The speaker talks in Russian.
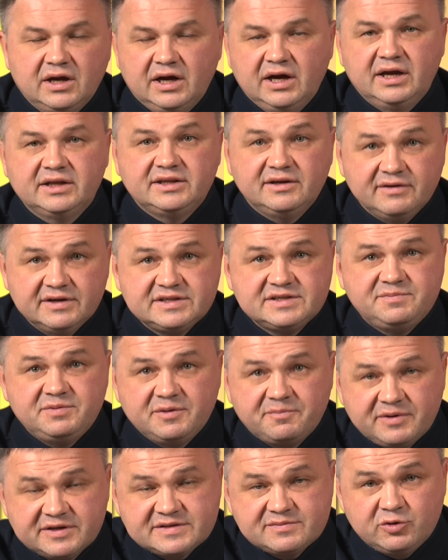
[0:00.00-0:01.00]
А давайте теперь
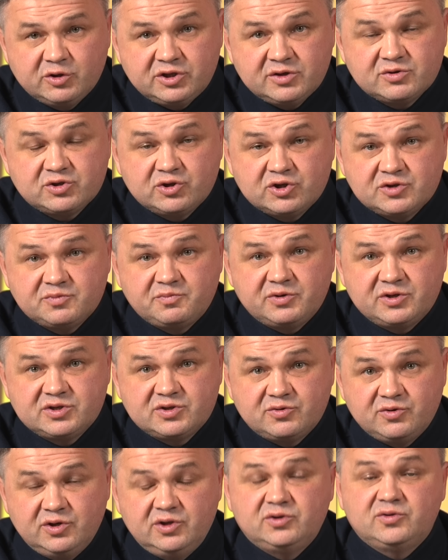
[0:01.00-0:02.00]
посмотрим, что же
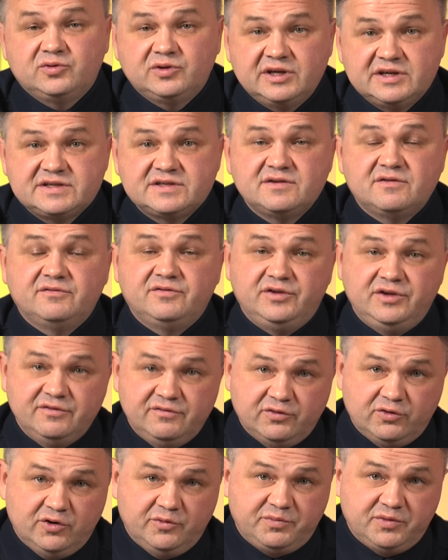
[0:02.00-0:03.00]
происходит у нас в
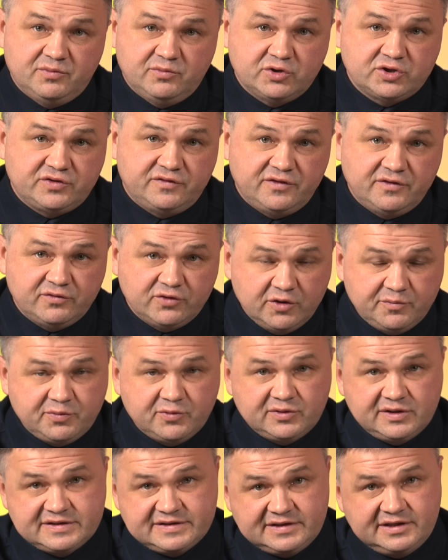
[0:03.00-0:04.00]
Европе. Может, в Европе у
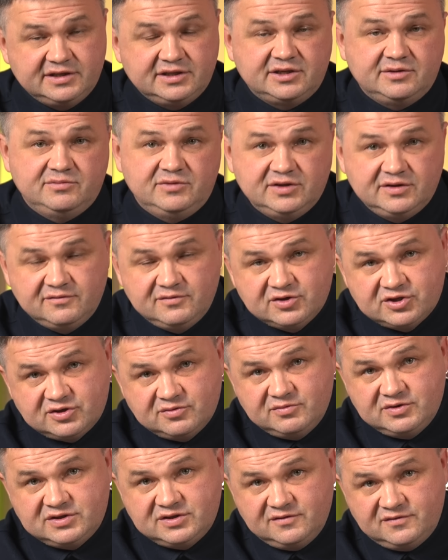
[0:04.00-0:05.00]
нас с рынком
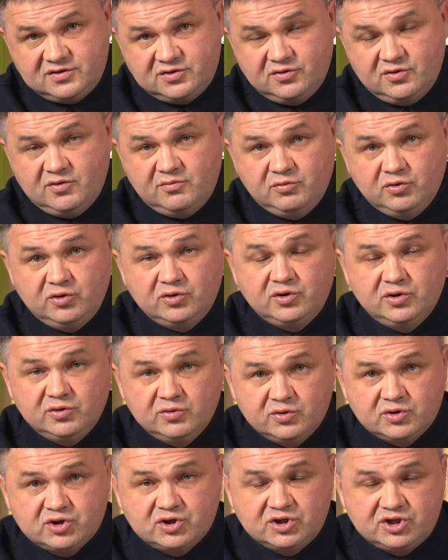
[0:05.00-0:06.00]
недвижимости все много
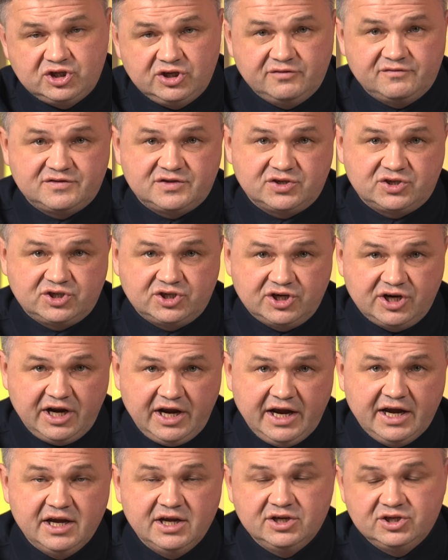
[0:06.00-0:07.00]
лучше, чем в
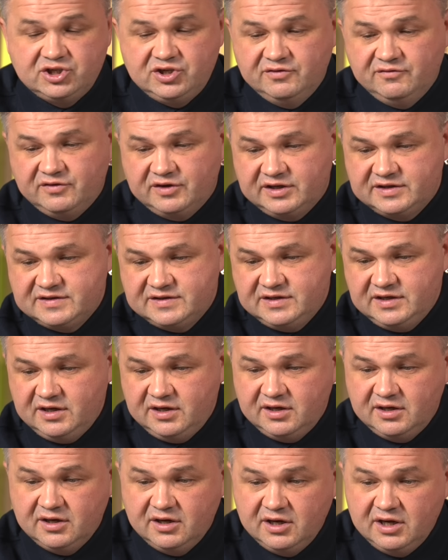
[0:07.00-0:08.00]
США, чем в
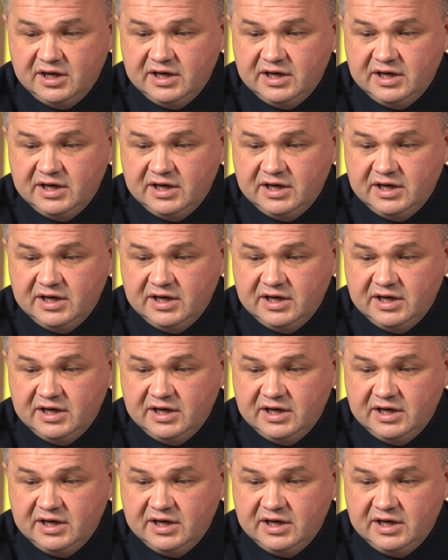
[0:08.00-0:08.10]
России.